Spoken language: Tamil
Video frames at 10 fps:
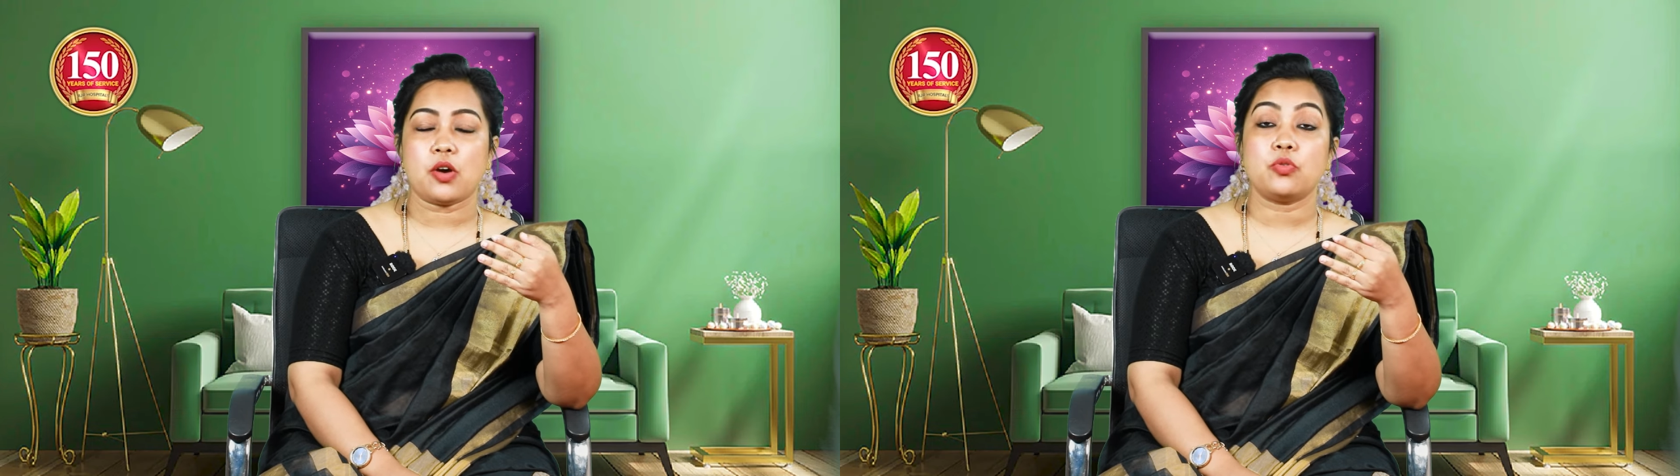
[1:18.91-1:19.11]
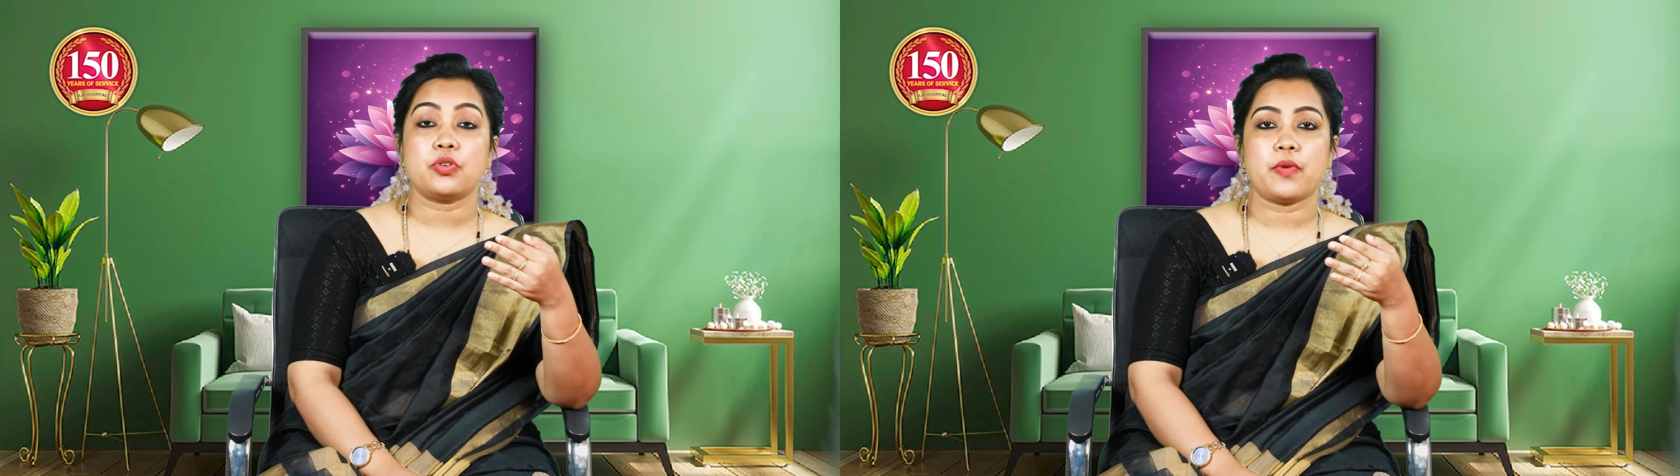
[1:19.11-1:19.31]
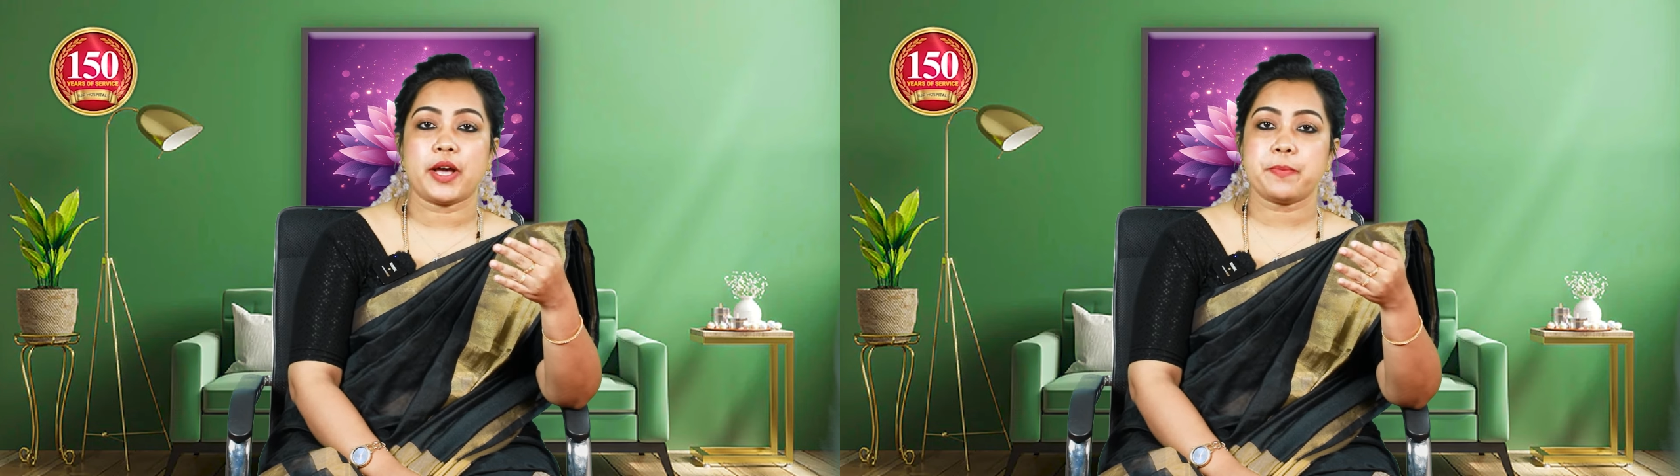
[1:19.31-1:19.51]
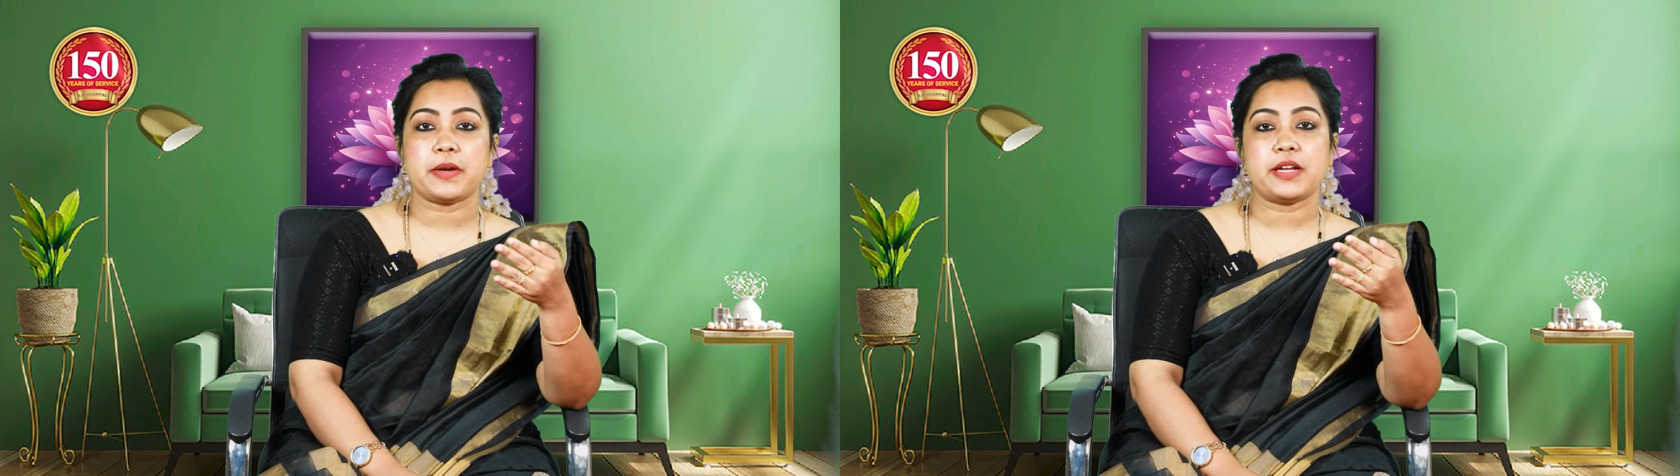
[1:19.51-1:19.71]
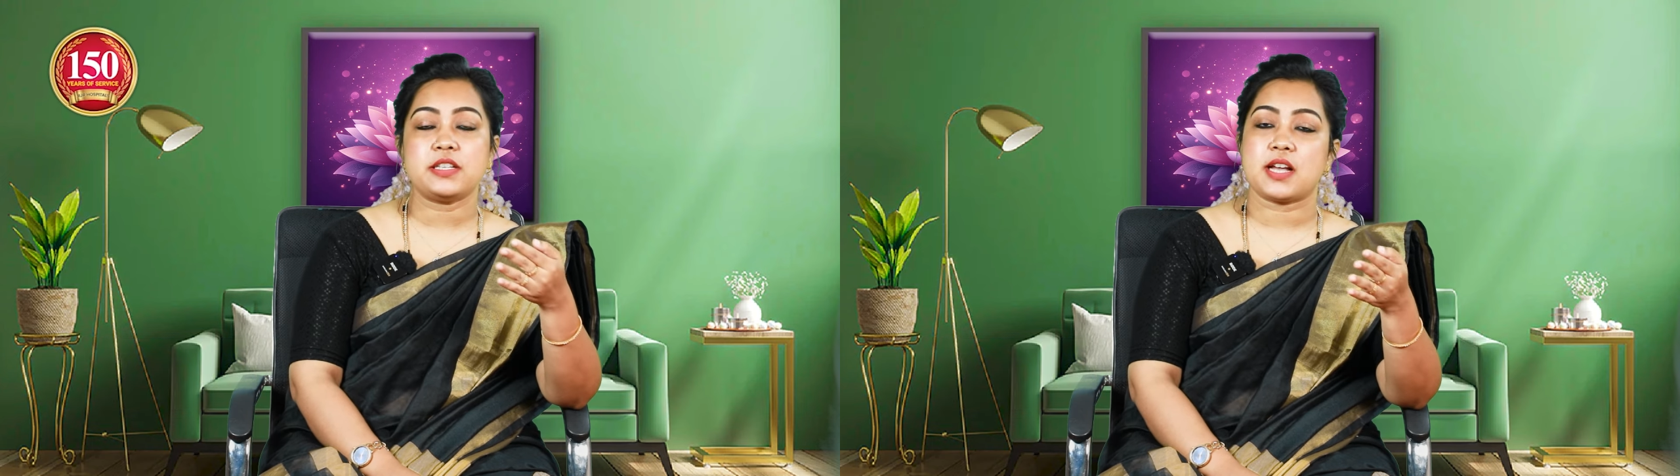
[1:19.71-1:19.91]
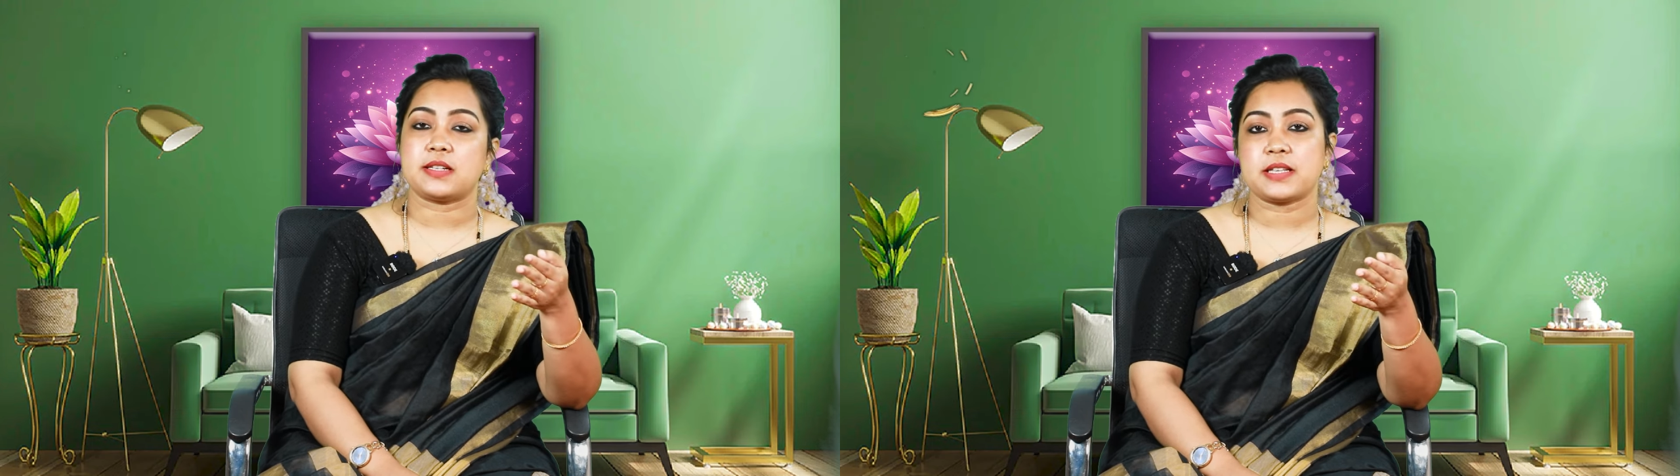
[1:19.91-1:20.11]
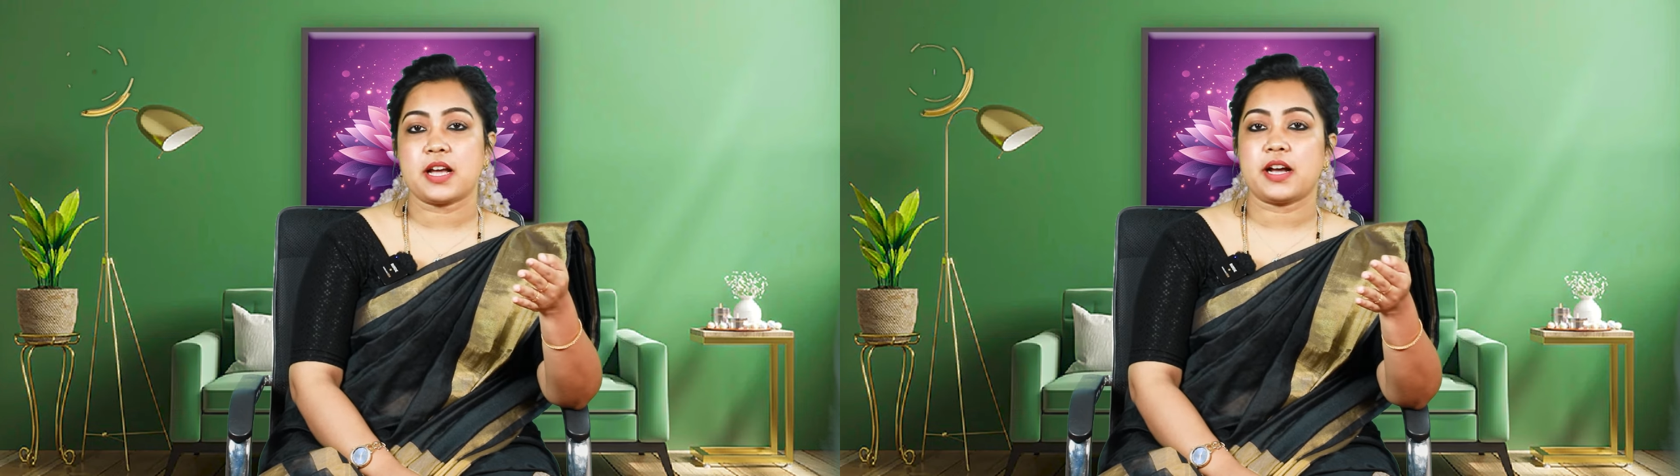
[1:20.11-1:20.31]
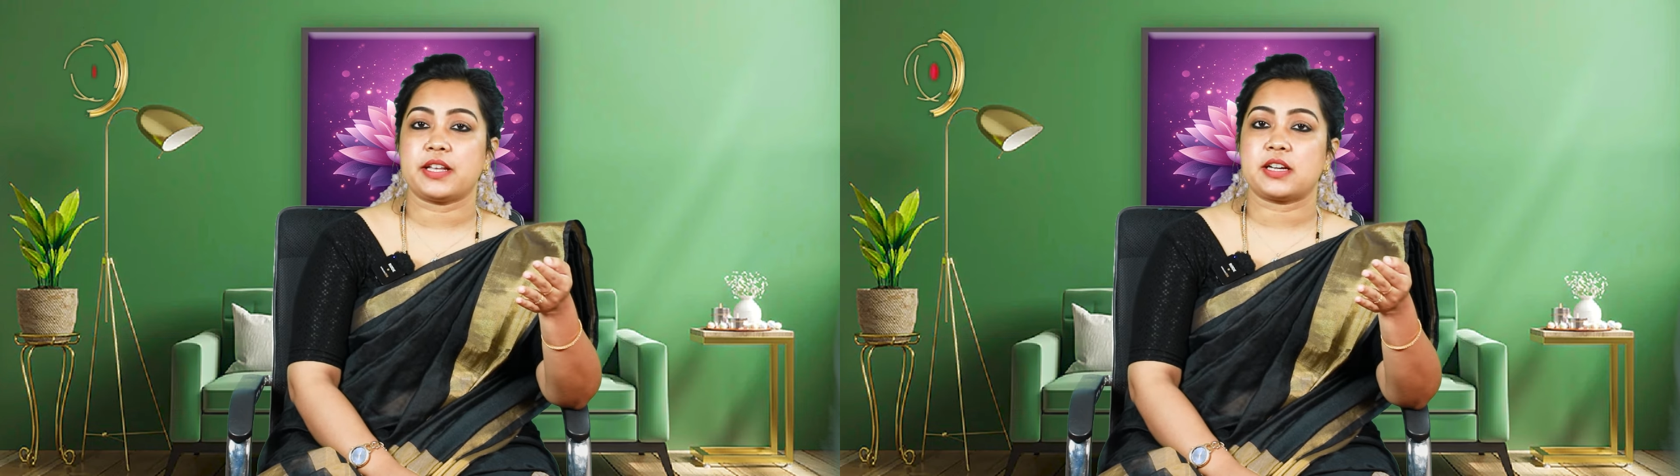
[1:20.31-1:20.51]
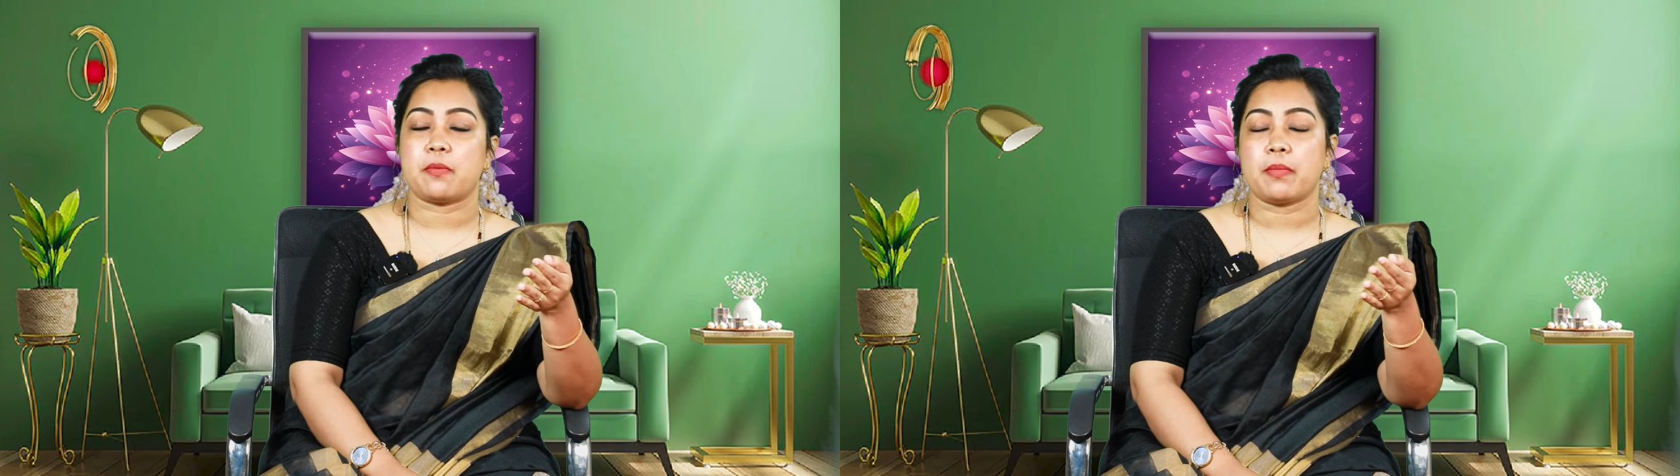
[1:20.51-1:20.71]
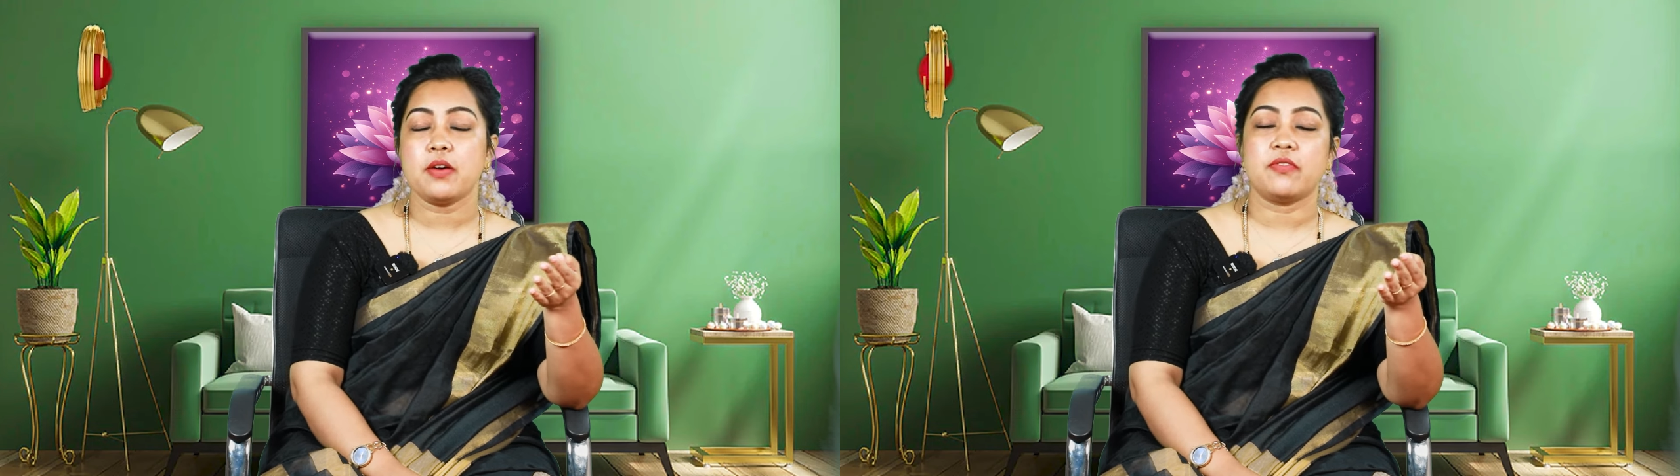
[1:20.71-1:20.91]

ஒரு வாய்ப்புகள் ஜாஸ்தியாக இருக்கம்மா